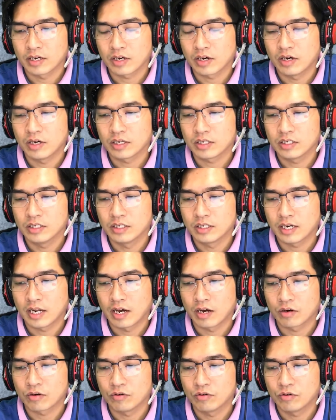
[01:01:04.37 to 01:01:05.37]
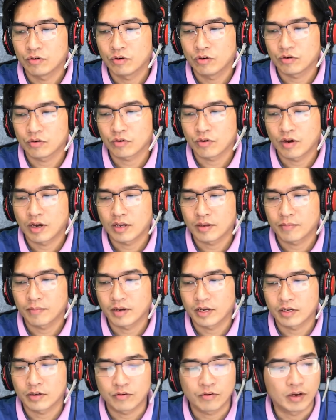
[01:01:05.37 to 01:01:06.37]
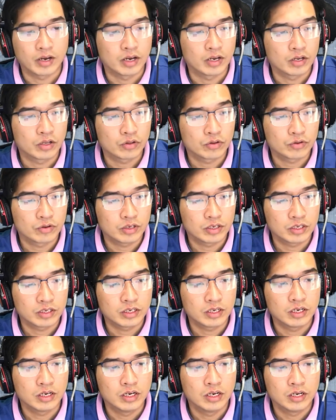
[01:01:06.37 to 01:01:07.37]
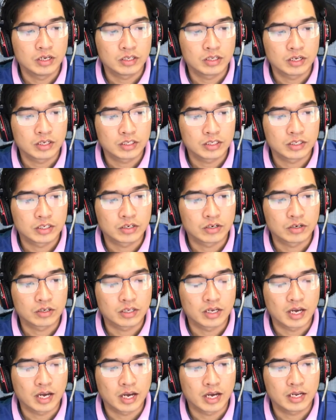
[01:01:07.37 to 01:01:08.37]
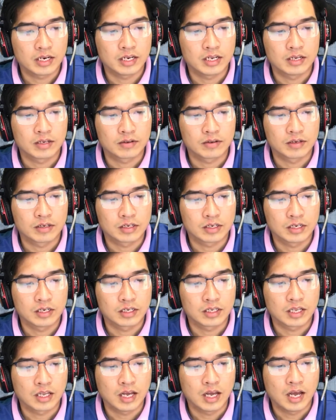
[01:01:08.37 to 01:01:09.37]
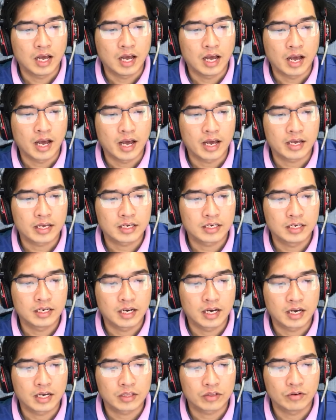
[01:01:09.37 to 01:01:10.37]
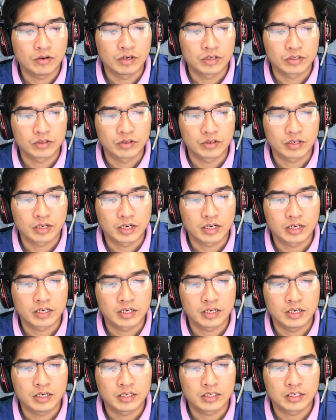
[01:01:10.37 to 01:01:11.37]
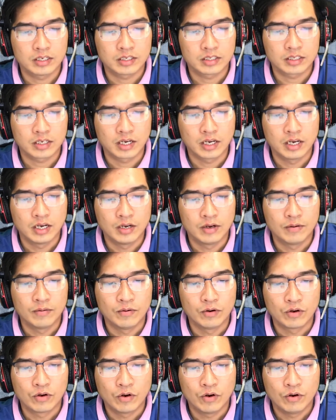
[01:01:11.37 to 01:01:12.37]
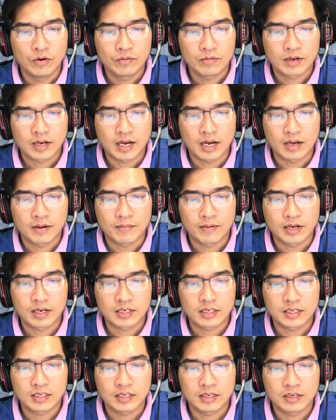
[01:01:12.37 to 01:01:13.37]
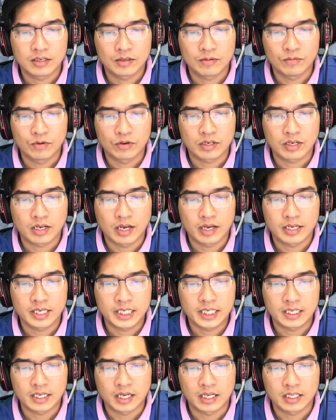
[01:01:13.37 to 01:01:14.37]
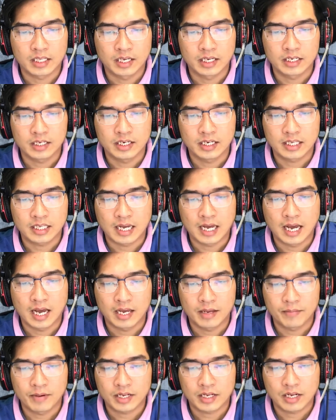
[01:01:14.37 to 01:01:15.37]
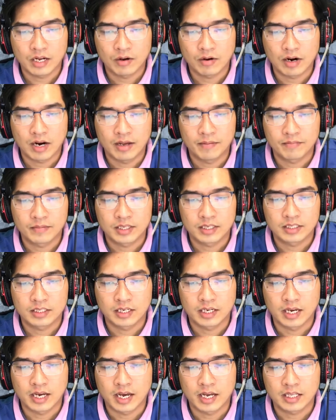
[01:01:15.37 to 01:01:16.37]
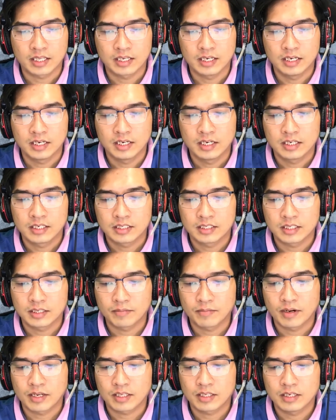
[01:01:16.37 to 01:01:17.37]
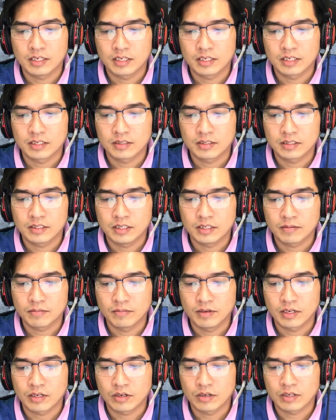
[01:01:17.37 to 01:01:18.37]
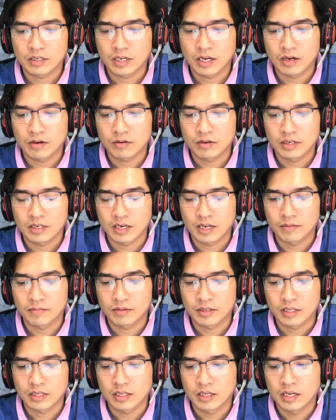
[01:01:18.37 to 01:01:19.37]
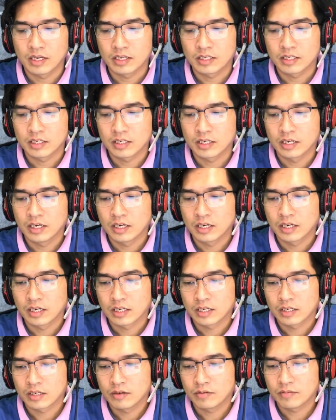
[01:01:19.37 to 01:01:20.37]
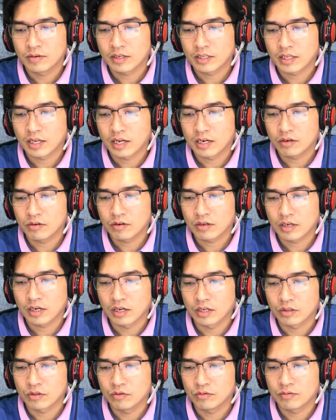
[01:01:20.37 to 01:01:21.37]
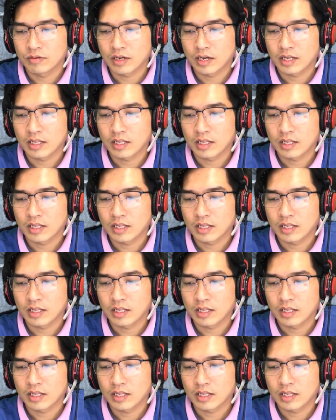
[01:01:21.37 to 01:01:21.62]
úp thẳng cái chum vào đầu của cô Diệu mà kể cho cô gái đang ở bên dưới dẫy lên đành đạch như là đỉa phải vôi. Ông già nọ nghiến răng rồi bảo, cậu nhìn đi, đây không phải là vợ của ông Pi, bà Pi đã chết từ lâu rồi, đây chính là con ma gà theo ông Pi về nuôi.